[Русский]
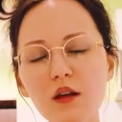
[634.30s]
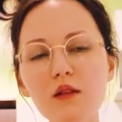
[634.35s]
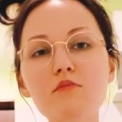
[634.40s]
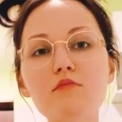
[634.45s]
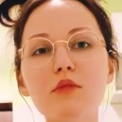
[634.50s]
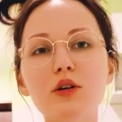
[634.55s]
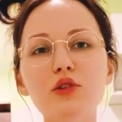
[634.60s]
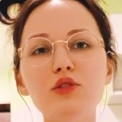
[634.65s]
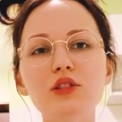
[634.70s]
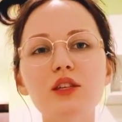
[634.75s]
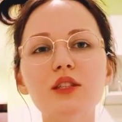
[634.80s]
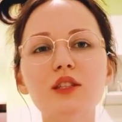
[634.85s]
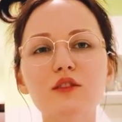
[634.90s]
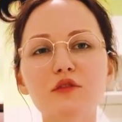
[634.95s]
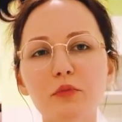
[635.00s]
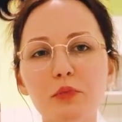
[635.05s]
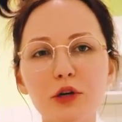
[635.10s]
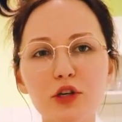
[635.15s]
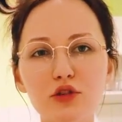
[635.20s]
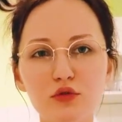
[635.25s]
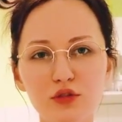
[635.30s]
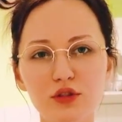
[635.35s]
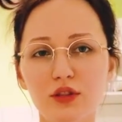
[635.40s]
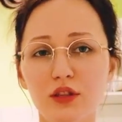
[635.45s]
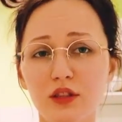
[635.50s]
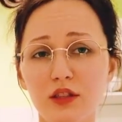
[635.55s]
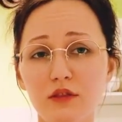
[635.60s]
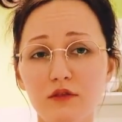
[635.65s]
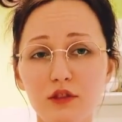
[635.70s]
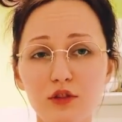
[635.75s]
Мое детство пришлось
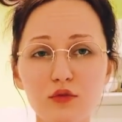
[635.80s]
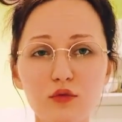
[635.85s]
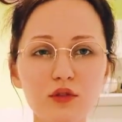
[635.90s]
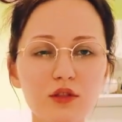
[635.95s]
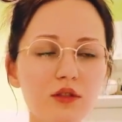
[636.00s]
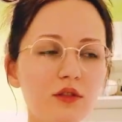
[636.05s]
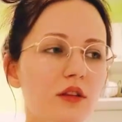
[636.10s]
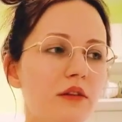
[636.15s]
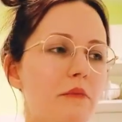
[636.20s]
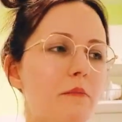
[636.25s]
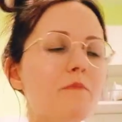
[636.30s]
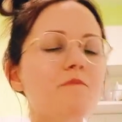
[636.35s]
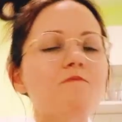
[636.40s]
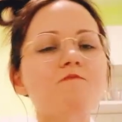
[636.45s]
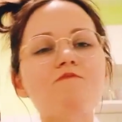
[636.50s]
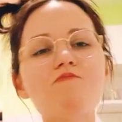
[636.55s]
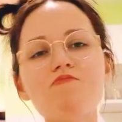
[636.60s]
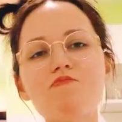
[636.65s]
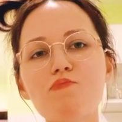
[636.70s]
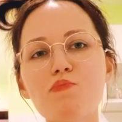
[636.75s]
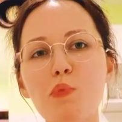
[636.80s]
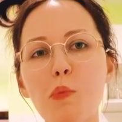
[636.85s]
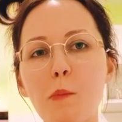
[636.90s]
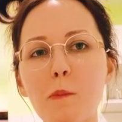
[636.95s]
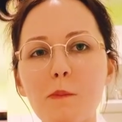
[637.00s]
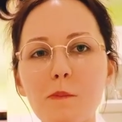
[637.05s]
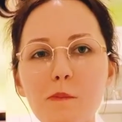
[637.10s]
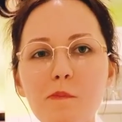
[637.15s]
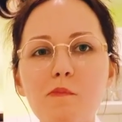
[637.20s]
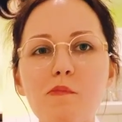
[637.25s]
на 90-е,
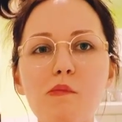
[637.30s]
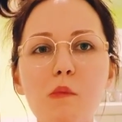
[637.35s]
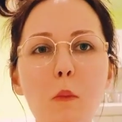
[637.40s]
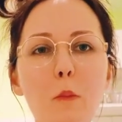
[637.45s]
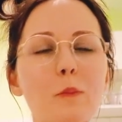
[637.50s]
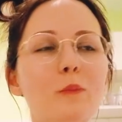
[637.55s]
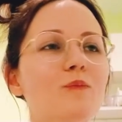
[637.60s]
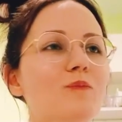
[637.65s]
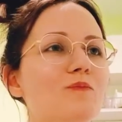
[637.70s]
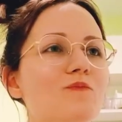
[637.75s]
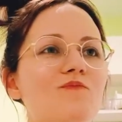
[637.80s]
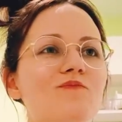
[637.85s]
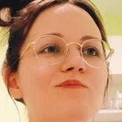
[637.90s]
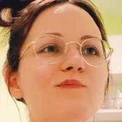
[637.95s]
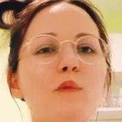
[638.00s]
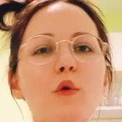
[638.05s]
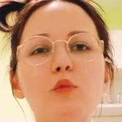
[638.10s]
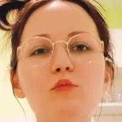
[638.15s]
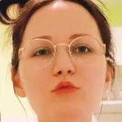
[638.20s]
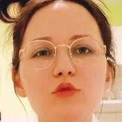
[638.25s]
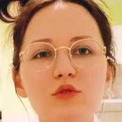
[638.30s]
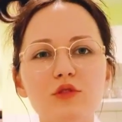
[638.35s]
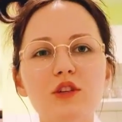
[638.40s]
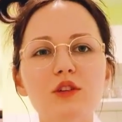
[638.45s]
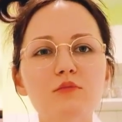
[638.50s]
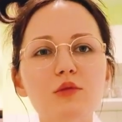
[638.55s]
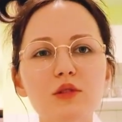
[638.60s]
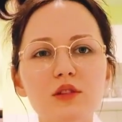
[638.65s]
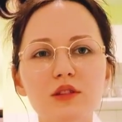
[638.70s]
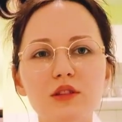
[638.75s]
у
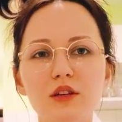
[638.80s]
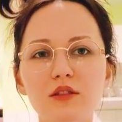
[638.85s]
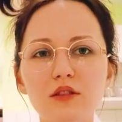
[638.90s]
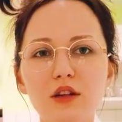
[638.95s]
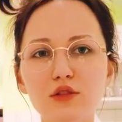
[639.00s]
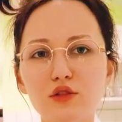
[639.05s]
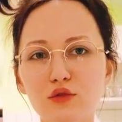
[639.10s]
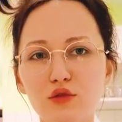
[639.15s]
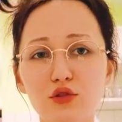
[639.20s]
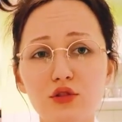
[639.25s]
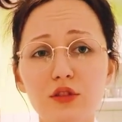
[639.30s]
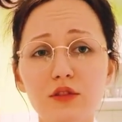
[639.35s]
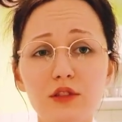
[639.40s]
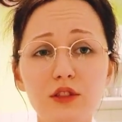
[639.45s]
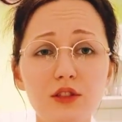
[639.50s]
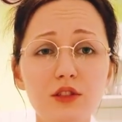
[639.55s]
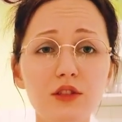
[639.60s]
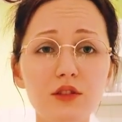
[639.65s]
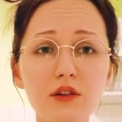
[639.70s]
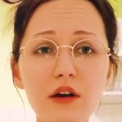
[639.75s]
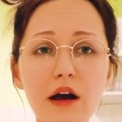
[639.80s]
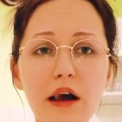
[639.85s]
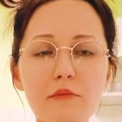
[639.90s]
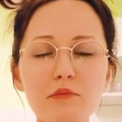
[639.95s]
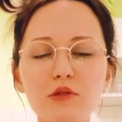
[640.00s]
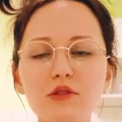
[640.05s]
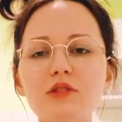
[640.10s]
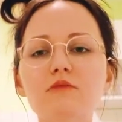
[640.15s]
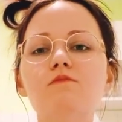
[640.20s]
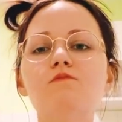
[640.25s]
многих было тогда сложно с
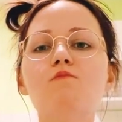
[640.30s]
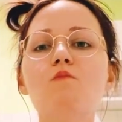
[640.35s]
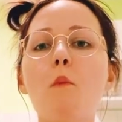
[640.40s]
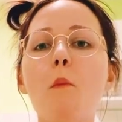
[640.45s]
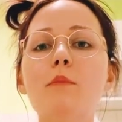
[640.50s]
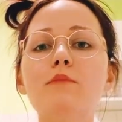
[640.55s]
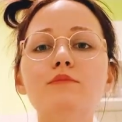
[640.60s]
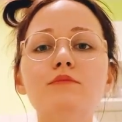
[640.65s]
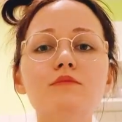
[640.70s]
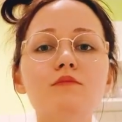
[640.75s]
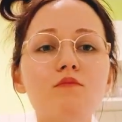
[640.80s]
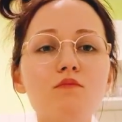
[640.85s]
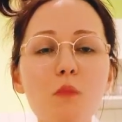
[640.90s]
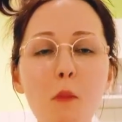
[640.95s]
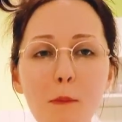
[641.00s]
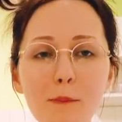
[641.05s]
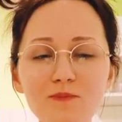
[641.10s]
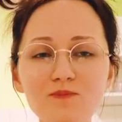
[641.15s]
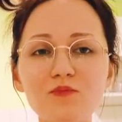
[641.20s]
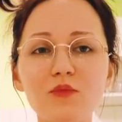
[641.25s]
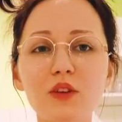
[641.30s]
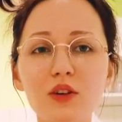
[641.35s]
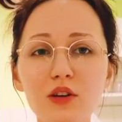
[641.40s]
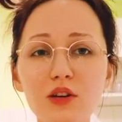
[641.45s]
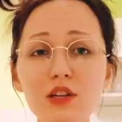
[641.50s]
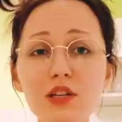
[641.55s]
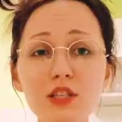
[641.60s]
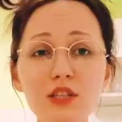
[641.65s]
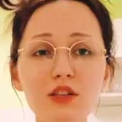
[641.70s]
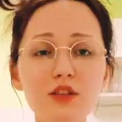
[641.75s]
деньгами,
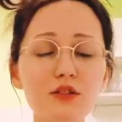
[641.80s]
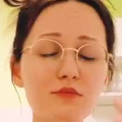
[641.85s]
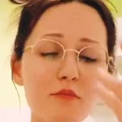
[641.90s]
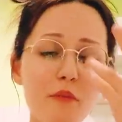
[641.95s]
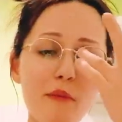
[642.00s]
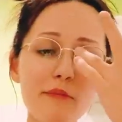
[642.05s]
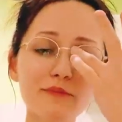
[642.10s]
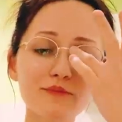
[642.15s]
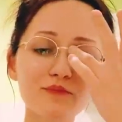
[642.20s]
кризис.